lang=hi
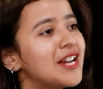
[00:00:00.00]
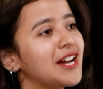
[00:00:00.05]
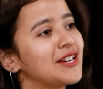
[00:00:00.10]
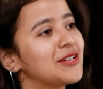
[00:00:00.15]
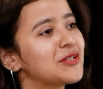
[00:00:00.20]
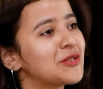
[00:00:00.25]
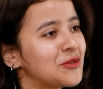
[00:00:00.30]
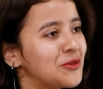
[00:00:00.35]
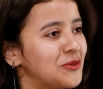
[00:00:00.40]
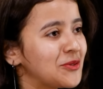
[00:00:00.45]

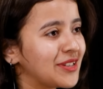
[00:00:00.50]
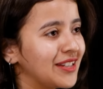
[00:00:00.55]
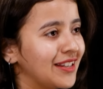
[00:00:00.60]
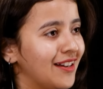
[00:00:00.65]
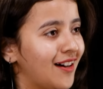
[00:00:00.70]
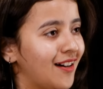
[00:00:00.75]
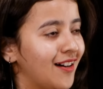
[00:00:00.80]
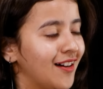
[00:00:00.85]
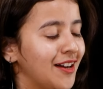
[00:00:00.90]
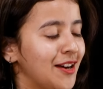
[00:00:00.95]
जाना शुरू
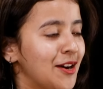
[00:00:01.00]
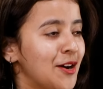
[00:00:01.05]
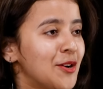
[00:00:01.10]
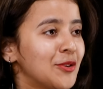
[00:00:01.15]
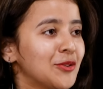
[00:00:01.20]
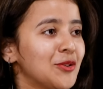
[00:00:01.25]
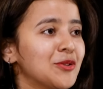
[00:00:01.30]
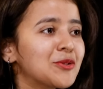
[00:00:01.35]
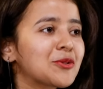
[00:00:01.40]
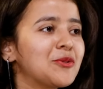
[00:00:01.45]
किया
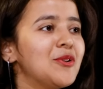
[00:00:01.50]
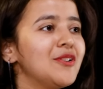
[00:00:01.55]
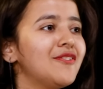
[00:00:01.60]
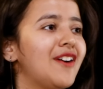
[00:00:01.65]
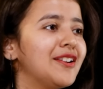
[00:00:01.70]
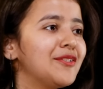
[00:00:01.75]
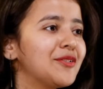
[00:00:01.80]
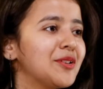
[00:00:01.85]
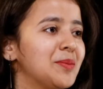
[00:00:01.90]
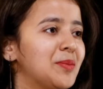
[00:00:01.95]
तो स्कूल
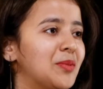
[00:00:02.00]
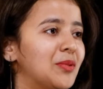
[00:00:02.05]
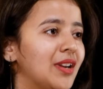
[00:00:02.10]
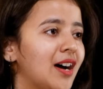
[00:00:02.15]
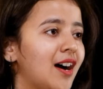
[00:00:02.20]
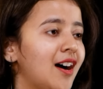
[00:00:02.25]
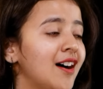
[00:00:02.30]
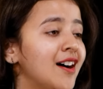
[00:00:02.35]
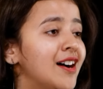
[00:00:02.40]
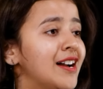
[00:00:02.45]
वालों ने
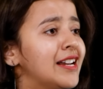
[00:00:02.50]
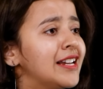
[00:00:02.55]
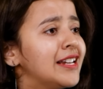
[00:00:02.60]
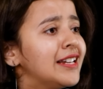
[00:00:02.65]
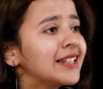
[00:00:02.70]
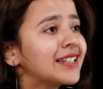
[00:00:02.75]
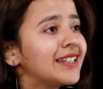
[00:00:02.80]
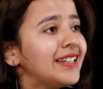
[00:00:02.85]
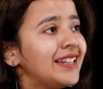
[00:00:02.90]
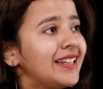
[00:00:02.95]
बोला
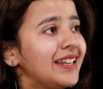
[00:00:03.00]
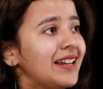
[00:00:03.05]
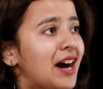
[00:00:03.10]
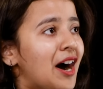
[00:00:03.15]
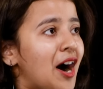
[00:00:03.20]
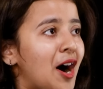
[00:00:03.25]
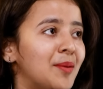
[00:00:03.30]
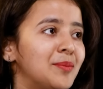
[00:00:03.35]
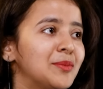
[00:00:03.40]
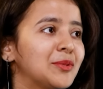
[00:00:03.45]
कि
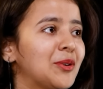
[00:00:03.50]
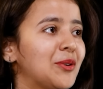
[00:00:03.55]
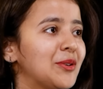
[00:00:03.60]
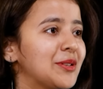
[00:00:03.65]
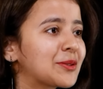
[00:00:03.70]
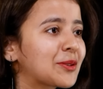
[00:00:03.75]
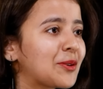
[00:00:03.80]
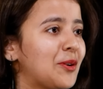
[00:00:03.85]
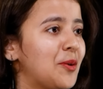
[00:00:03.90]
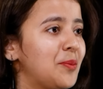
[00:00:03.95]
हम तो
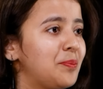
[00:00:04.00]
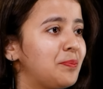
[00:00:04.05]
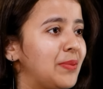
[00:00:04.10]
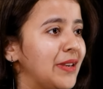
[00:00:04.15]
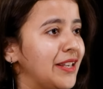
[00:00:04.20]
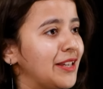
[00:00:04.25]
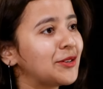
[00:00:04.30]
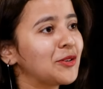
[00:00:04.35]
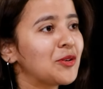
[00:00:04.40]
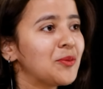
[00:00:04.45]
इसको
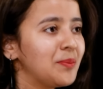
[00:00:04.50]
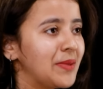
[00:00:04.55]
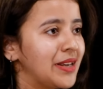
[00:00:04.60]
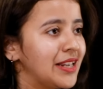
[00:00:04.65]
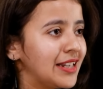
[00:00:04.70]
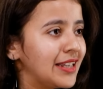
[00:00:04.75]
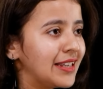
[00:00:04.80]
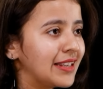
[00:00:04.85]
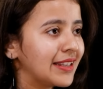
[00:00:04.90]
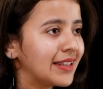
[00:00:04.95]
प्ले ग्रुप में
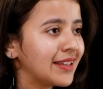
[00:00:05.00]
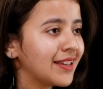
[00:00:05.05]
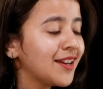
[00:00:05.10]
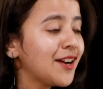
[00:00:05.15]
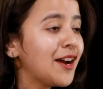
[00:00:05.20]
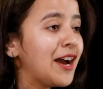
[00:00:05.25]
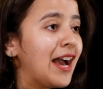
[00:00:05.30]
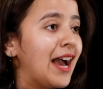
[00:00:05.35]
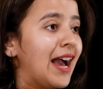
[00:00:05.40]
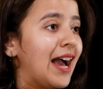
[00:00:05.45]
ही लेंगे
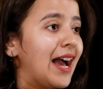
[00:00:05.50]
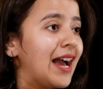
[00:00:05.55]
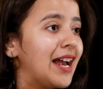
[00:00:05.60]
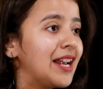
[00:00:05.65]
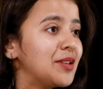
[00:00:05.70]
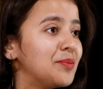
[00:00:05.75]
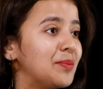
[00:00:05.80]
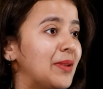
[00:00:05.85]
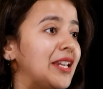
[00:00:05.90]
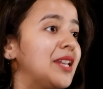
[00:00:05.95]

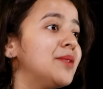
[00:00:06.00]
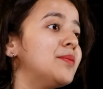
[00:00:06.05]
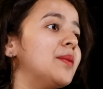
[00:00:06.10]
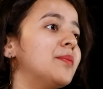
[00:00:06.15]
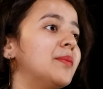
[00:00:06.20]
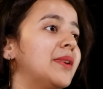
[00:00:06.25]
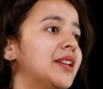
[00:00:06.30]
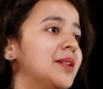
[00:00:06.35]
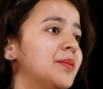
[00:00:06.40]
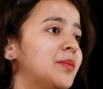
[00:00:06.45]
एंड मेरी
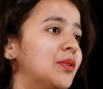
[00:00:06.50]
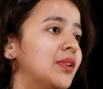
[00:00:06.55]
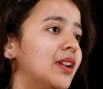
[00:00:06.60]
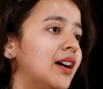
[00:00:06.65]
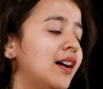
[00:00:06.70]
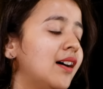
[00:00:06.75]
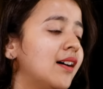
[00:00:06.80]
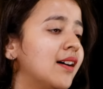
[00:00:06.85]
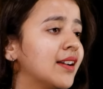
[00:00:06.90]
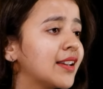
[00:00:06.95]
मम्मा ने
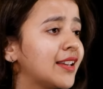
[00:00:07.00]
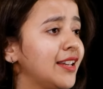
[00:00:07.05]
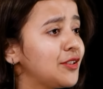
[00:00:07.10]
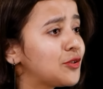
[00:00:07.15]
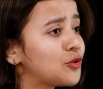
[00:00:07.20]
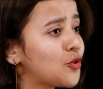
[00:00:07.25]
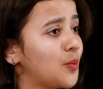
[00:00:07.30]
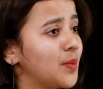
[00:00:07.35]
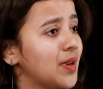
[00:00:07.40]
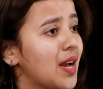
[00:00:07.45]
बोला कि
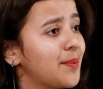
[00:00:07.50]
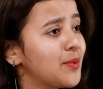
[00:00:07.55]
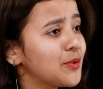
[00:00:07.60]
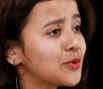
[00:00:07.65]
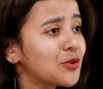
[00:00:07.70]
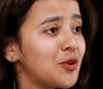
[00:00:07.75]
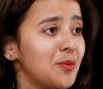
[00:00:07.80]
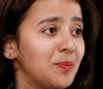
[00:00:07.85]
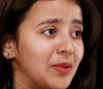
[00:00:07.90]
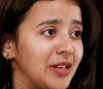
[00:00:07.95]
जो भी आप
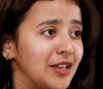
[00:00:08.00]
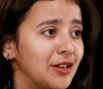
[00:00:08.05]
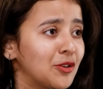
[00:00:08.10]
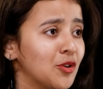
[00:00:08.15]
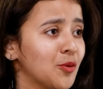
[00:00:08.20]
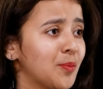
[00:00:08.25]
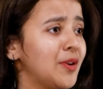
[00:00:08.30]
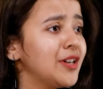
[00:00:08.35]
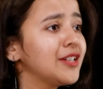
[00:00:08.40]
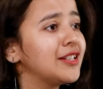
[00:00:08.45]
उसको प्ले
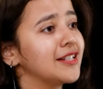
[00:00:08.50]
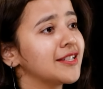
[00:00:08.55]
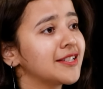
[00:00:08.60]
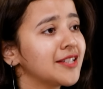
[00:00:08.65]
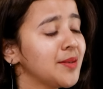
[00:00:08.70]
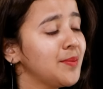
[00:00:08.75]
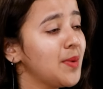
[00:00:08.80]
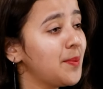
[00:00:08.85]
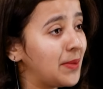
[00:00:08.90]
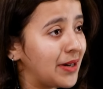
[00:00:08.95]
ग्रुप और
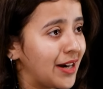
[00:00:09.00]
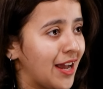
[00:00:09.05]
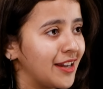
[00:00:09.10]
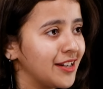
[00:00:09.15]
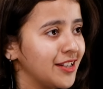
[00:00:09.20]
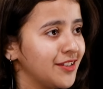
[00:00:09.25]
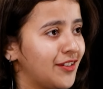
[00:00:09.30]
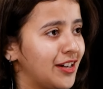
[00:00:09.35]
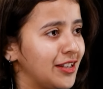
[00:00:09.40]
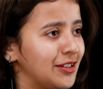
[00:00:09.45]
नर्सरी में
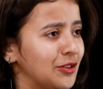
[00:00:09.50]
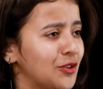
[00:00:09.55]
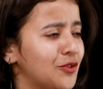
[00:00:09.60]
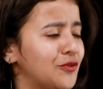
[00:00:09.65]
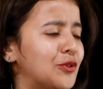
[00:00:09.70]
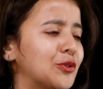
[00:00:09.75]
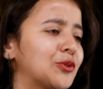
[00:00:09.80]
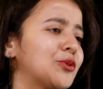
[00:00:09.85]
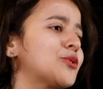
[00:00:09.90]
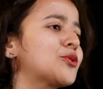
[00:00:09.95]
पढ़ाने वाले हो
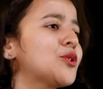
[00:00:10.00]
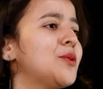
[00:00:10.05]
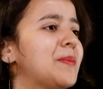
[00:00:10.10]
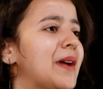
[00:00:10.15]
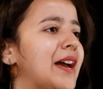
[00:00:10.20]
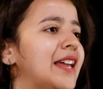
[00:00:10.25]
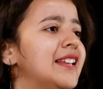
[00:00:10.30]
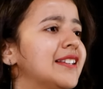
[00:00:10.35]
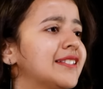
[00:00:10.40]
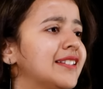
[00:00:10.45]
वो तो उसको
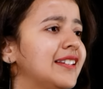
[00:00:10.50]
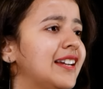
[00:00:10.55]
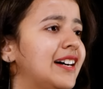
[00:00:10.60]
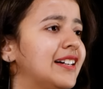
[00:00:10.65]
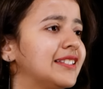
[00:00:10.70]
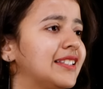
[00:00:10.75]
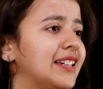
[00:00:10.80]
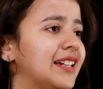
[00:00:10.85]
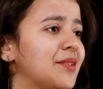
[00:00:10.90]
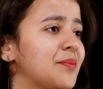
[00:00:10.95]
पहले से ही आता